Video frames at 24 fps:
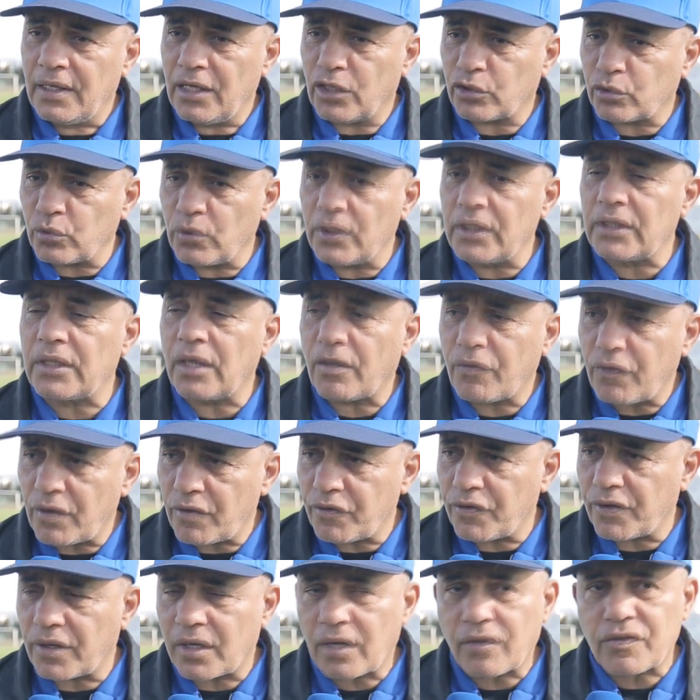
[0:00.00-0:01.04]
يعطوا اضافه
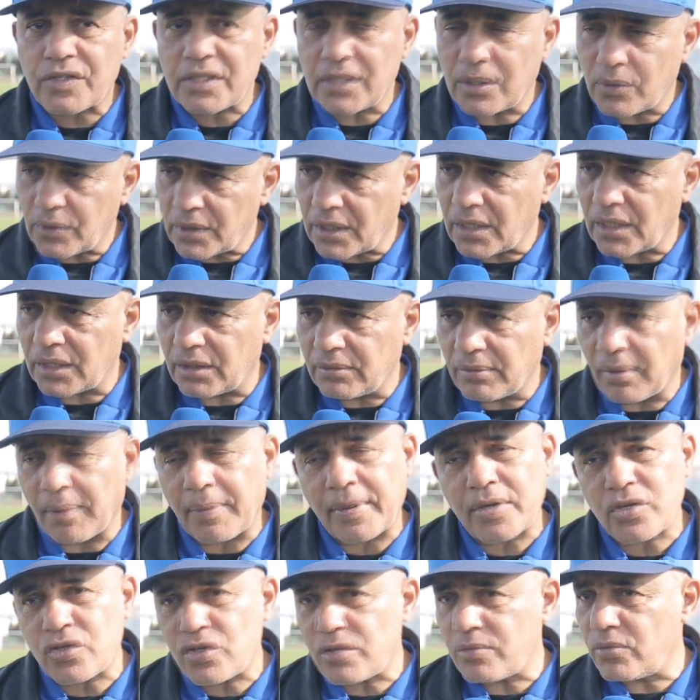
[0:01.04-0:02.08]
للفريق في السنوات القادمه
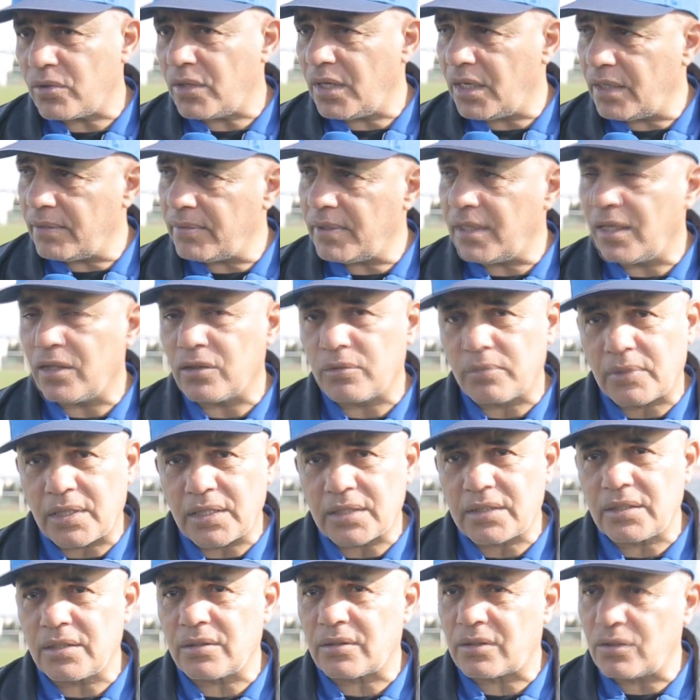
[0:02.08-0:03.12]
ما نجيبوا لاعبين عندهم
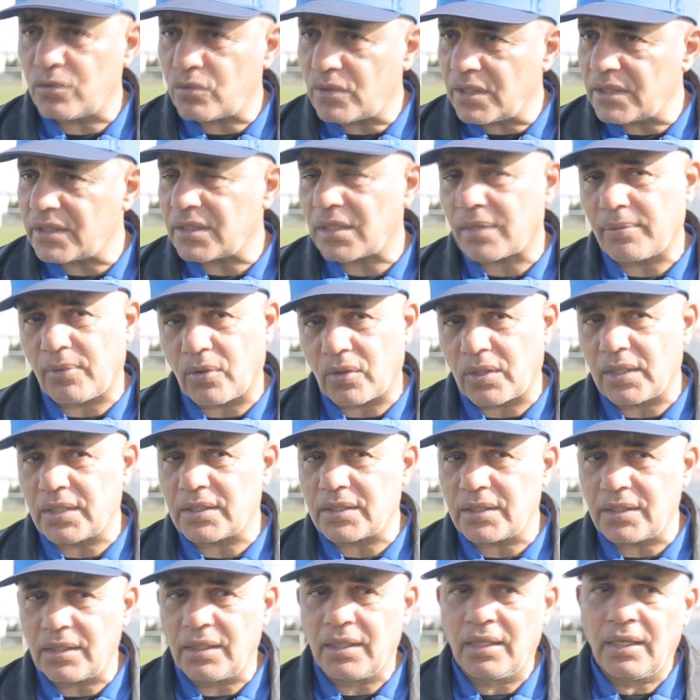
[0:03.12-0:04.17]
30 32
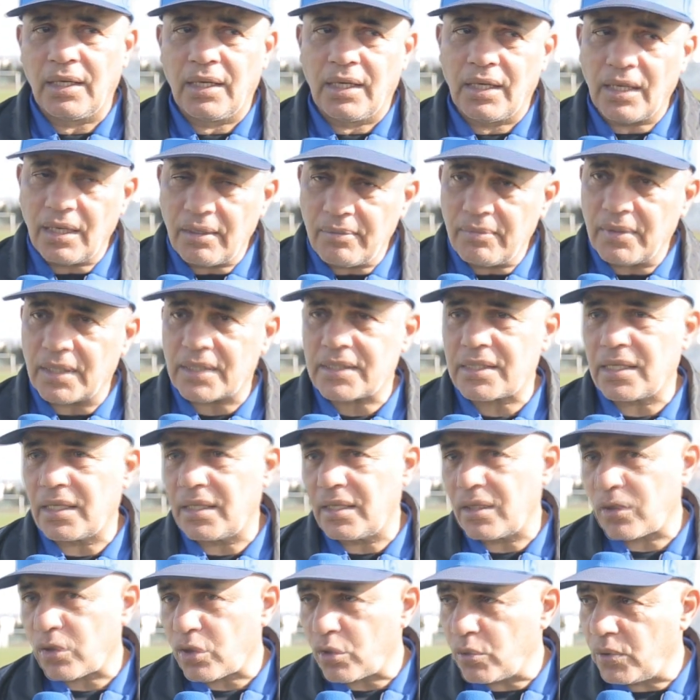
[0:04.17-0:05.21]
34 يلعب معك
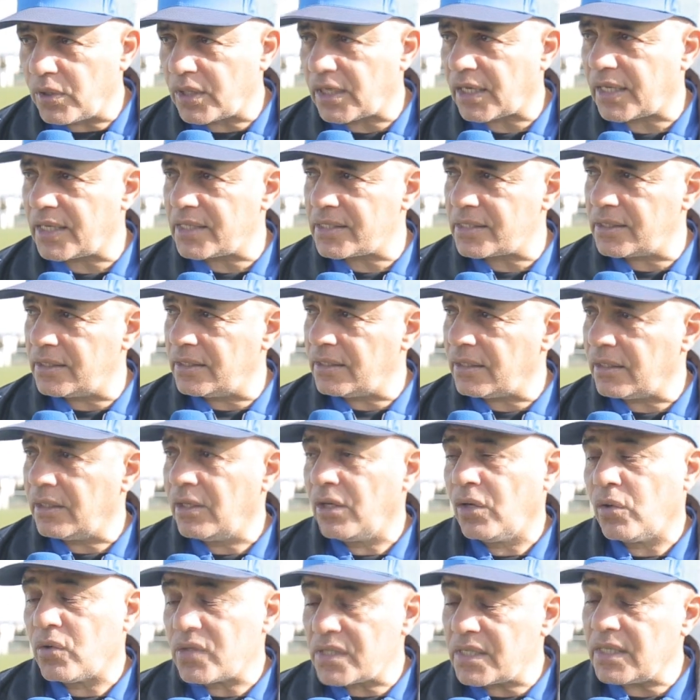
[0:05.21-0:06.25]
سنه ويخوي لك الخزينه
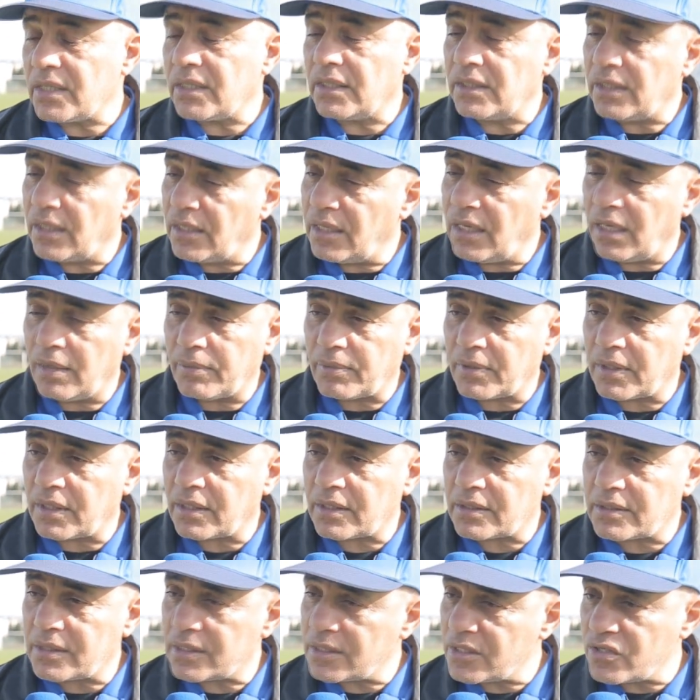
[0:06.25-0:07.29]
وزياده على اللاعب
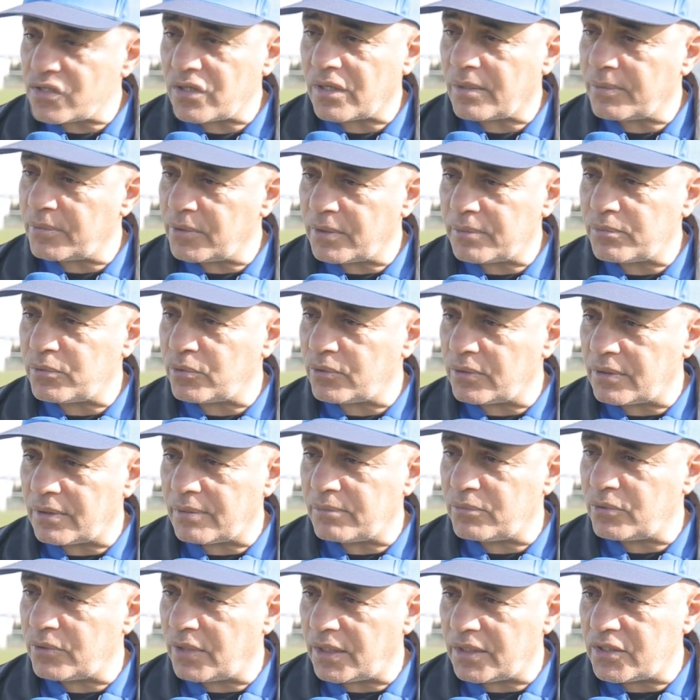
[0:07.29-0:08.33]
خصو يجاب بدون
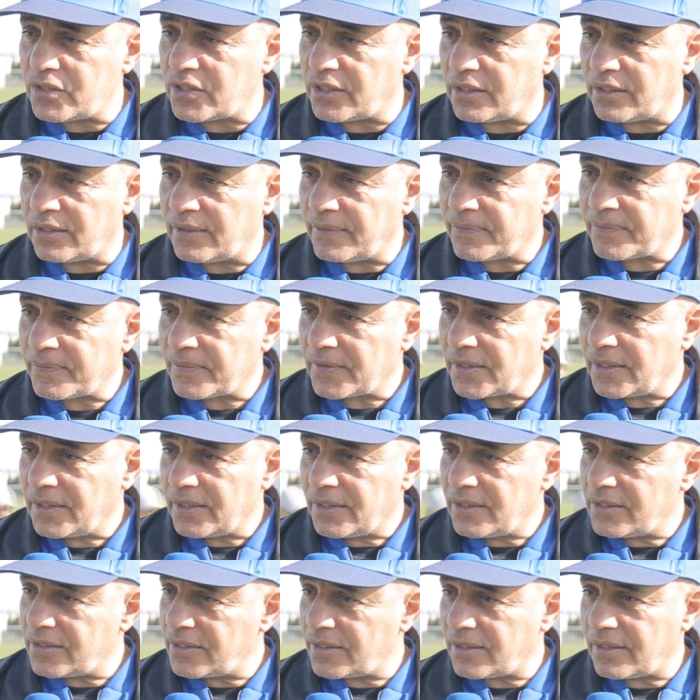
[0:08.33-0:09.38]
بدون اي شيء
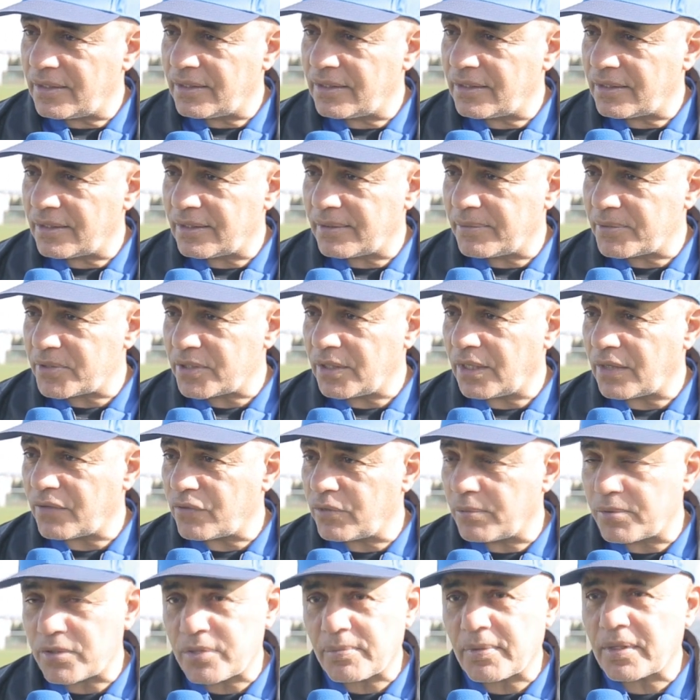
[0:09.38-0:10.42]
جا باش
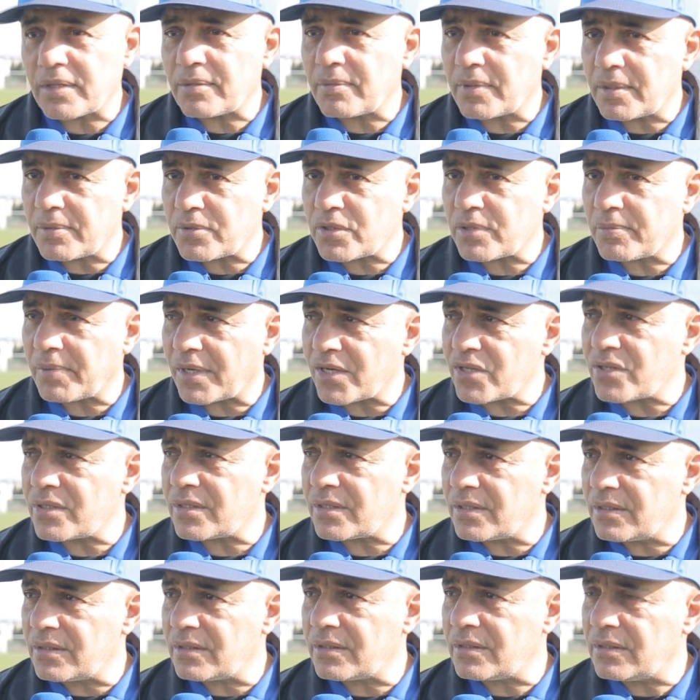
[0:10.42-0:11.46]
يعرفوا باش باش ما نبقاش
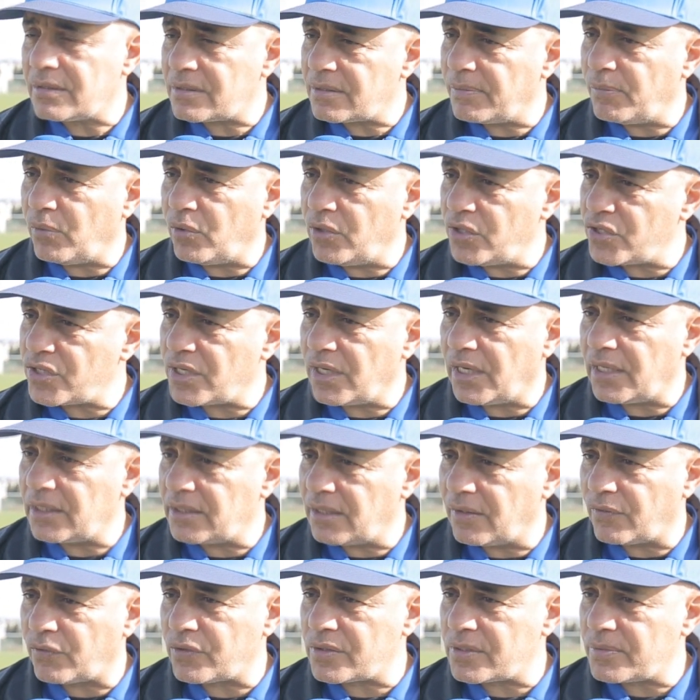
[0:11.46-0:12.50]
نتبعوا الاشاعات
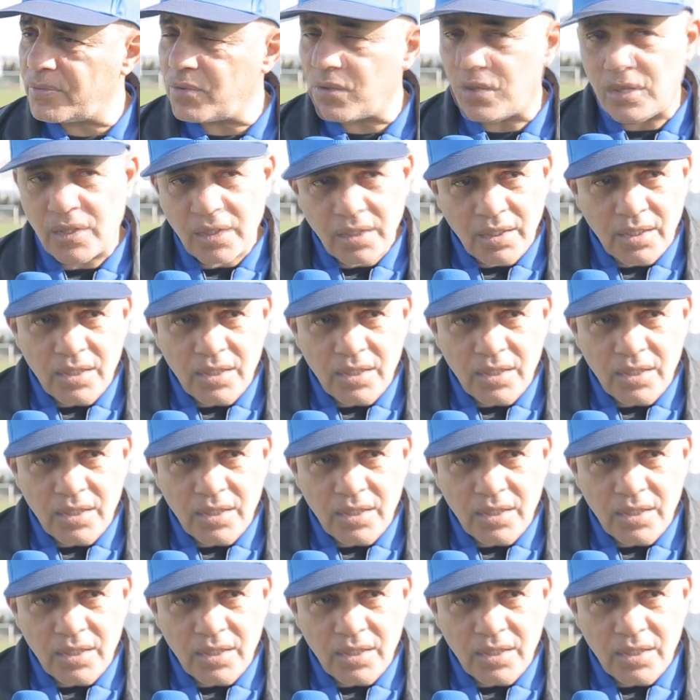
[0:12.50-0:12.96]
ديال الفيسبوك